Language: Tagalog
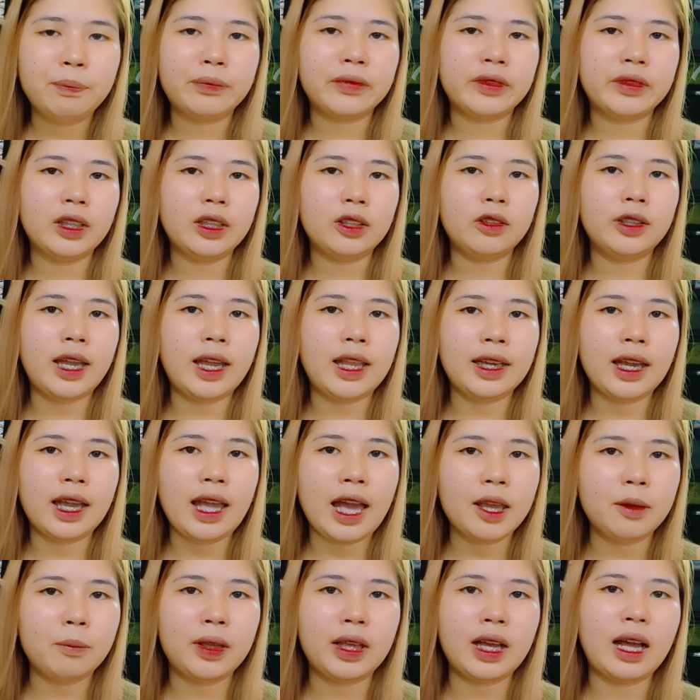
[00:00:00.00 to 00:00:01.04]
dito dahil kay
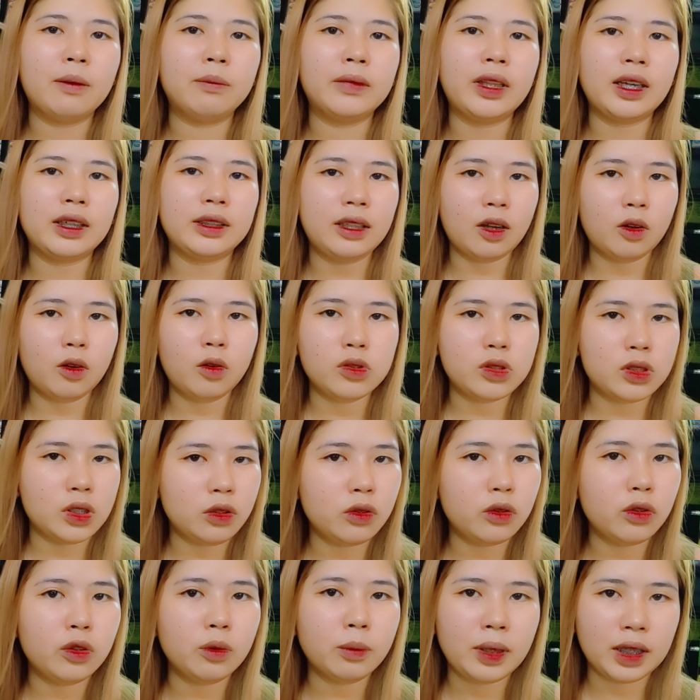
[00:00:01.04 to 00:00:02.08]
IP cam, nakita ko kung
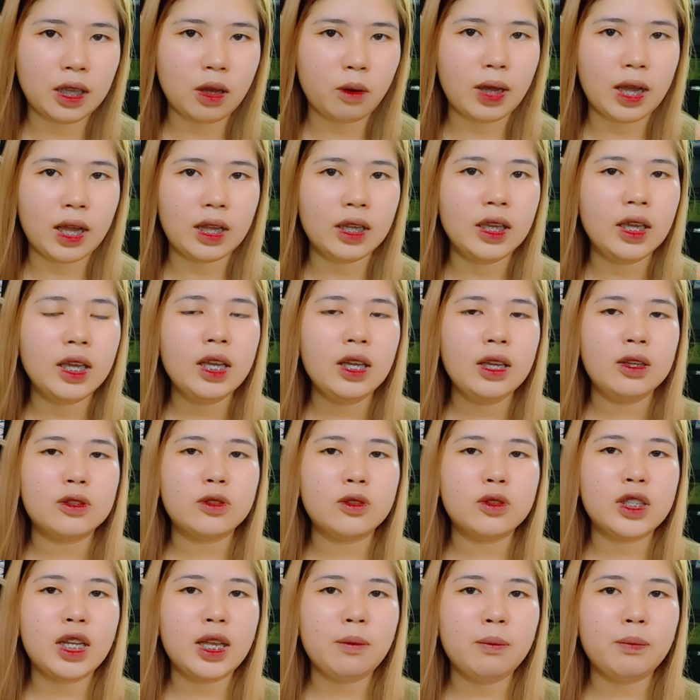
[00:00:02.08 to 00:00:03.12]
sino yung may gawa.
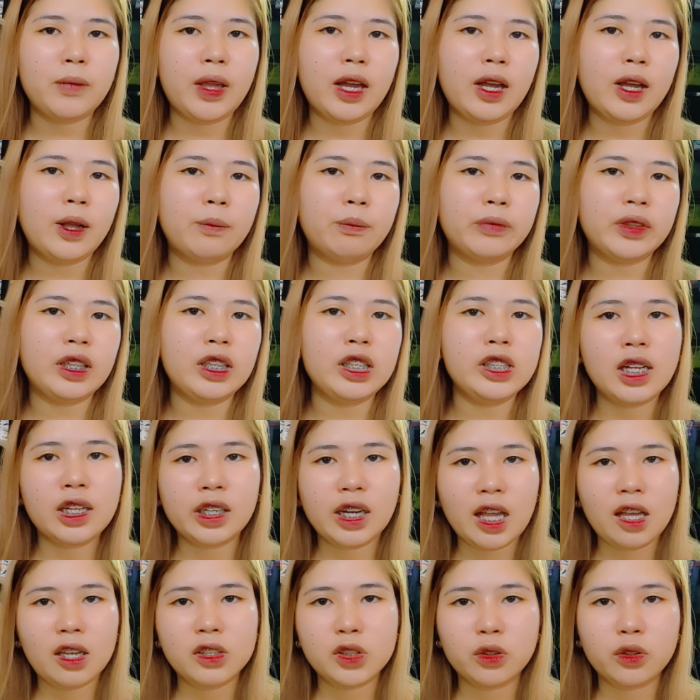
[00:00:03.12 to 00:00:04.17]
So syempre, um, initial
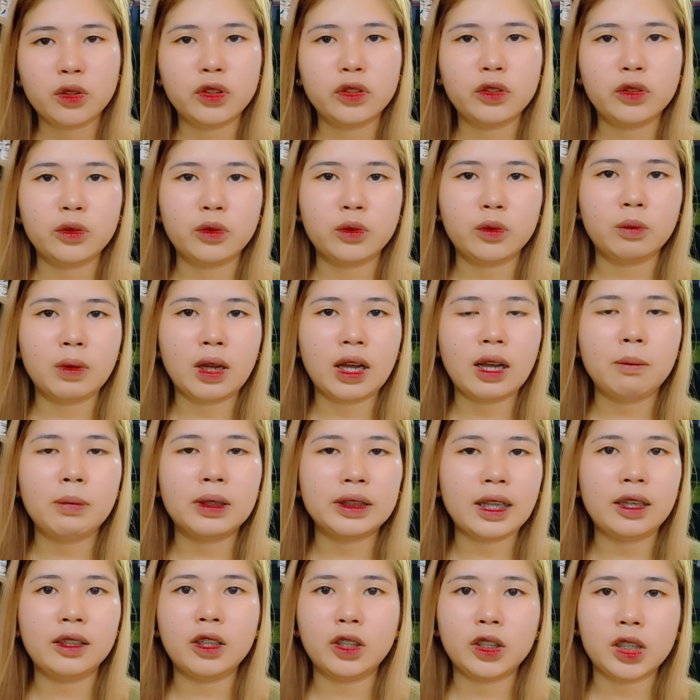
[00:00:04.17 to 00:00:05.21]
reaction nung mga
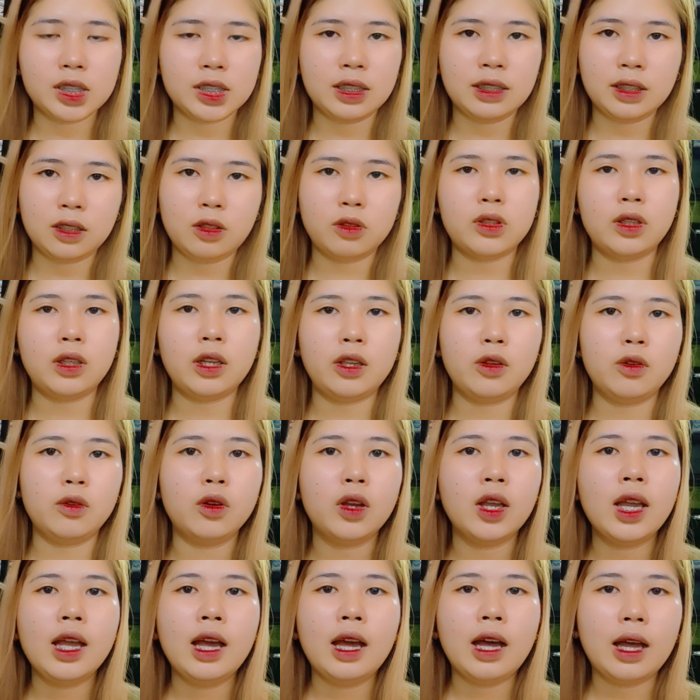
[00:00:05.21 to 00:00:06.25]
kabataan na yun is hindi daw sila yung
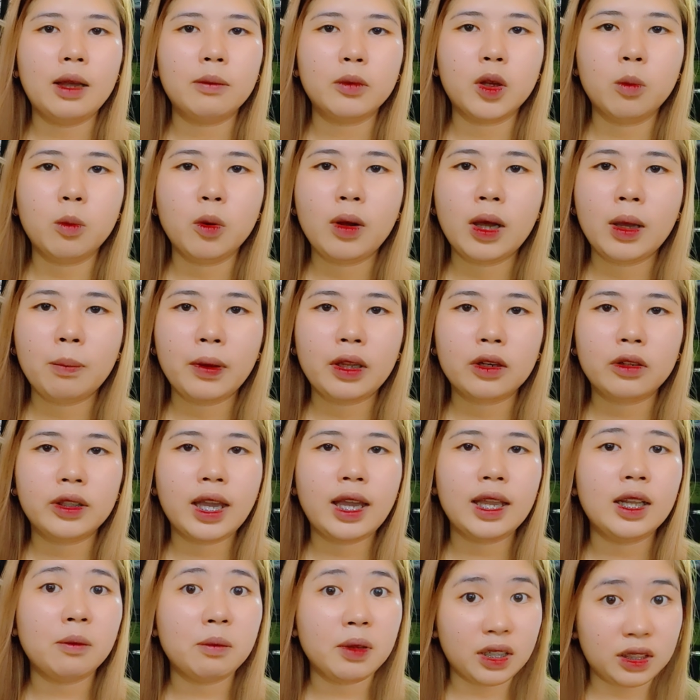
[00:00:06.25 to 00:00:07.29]
um, gumawa pero
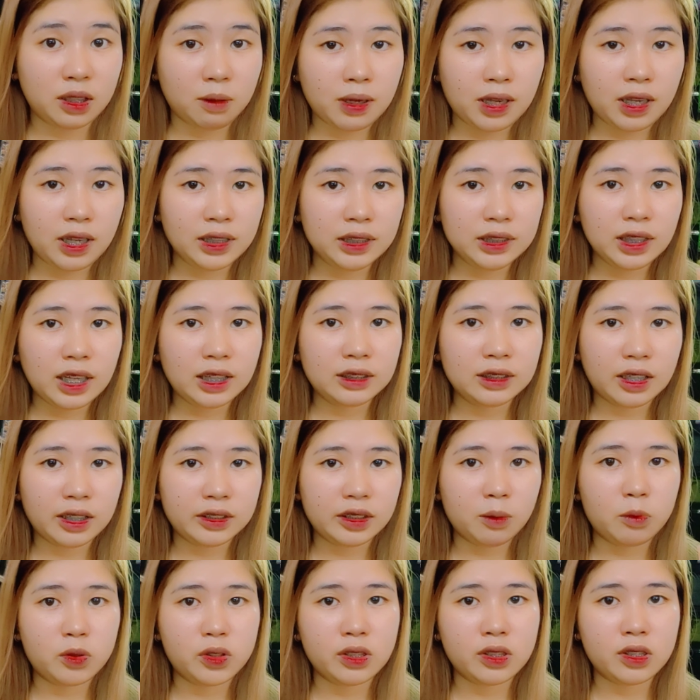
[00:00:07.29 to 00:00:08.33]
dahil nga may katibayan ka at
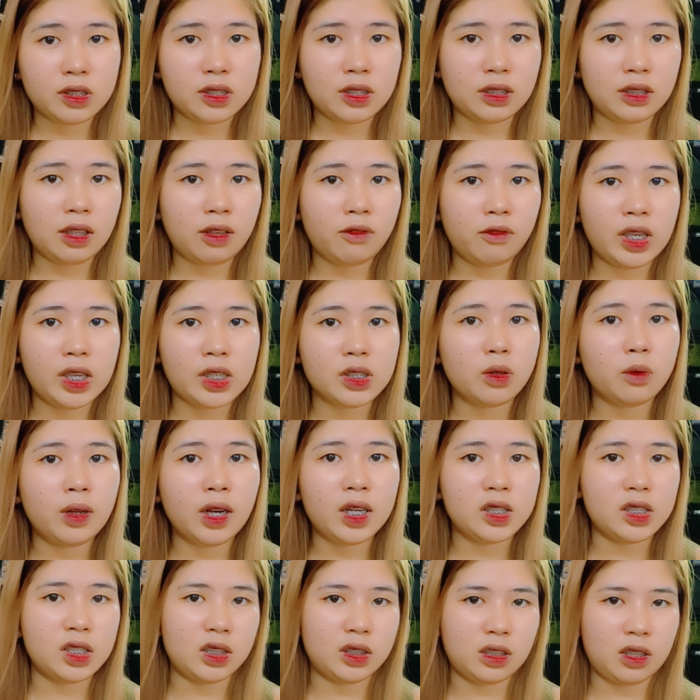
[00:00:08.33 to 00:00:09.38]
nakita mo sa CCTV, so
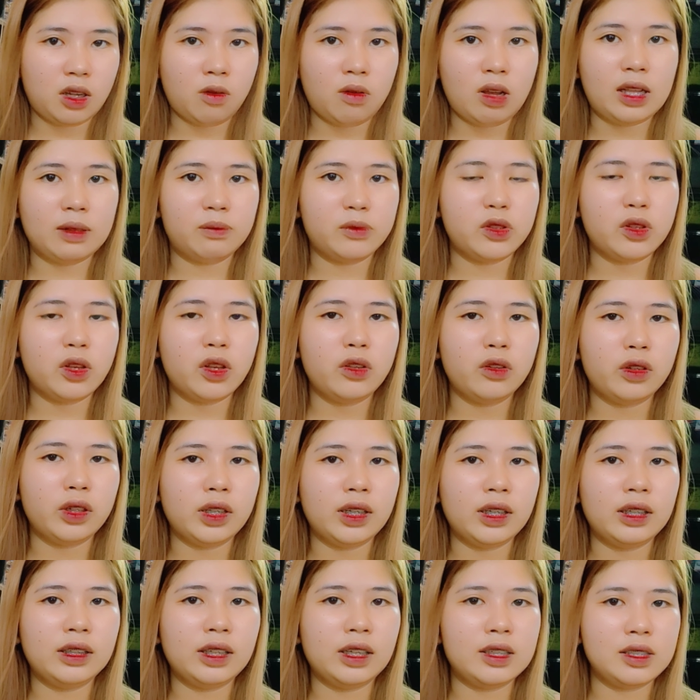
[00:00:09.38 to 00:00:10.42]
wala na silang nagawa. So yun yung
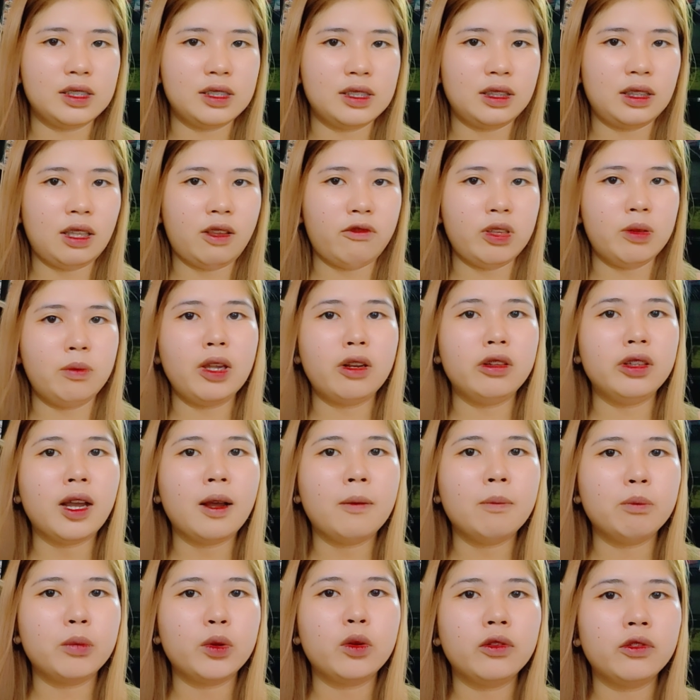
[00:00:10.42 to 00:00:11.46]
kinaganda ng CCTV. Meron
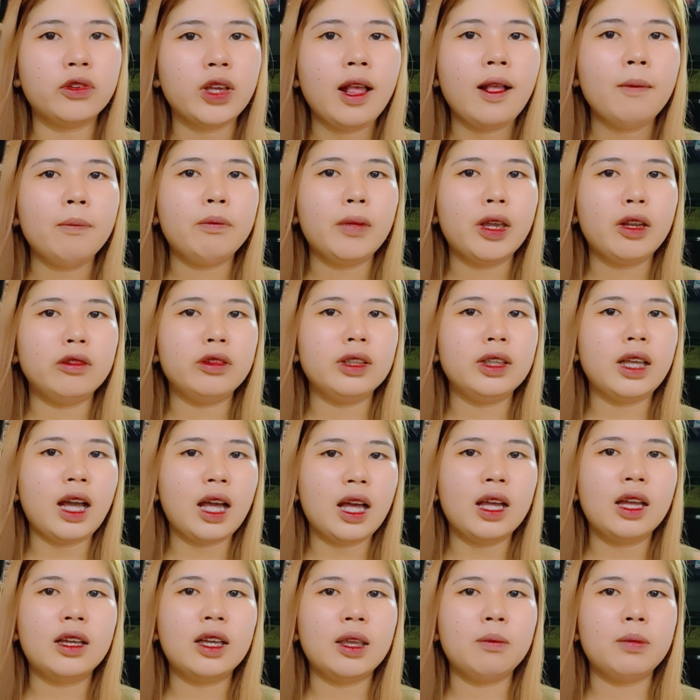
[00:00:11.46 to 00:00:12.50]
kang proof, meron
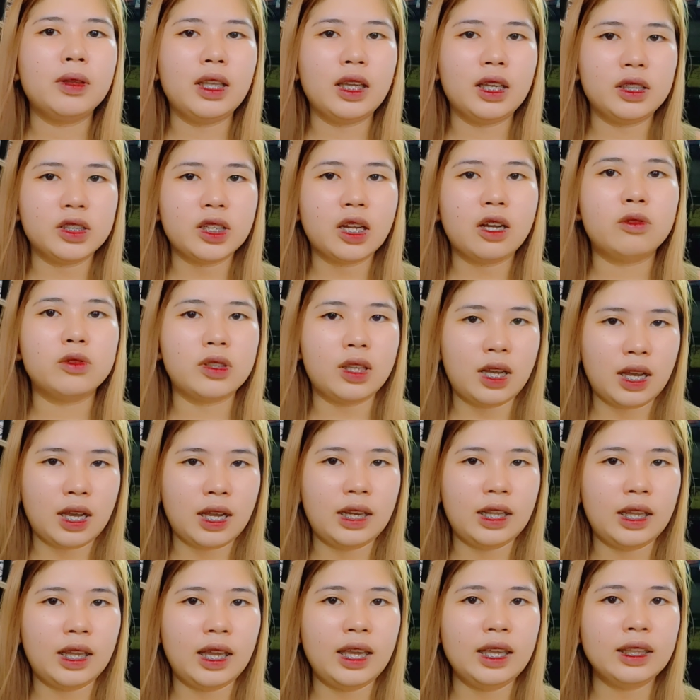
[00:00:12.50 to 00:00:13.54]
kang ebidensya kung
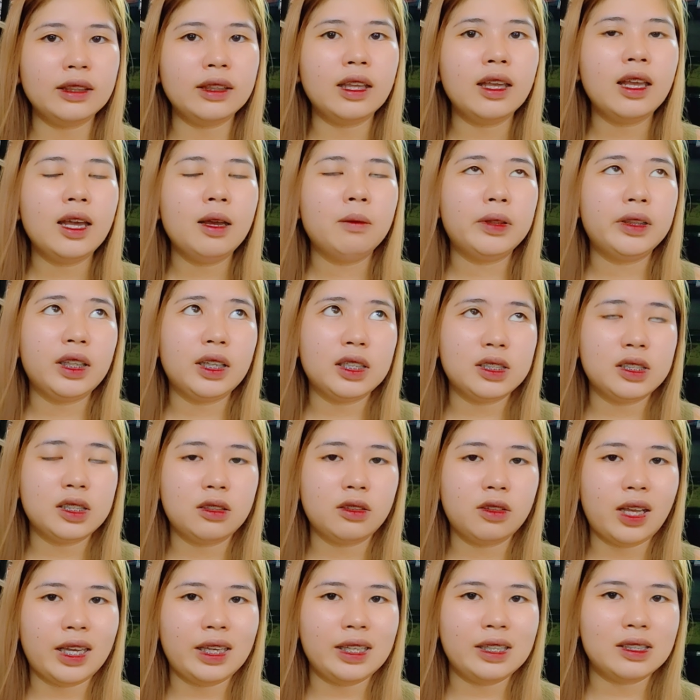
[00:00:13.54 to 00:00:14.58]
sakali. And madalas
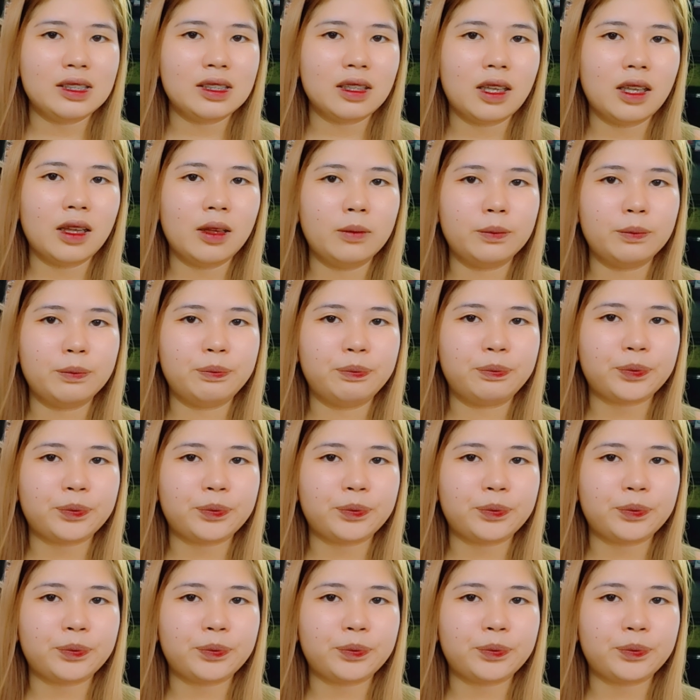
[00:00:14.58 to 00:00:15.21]
dito guys, um,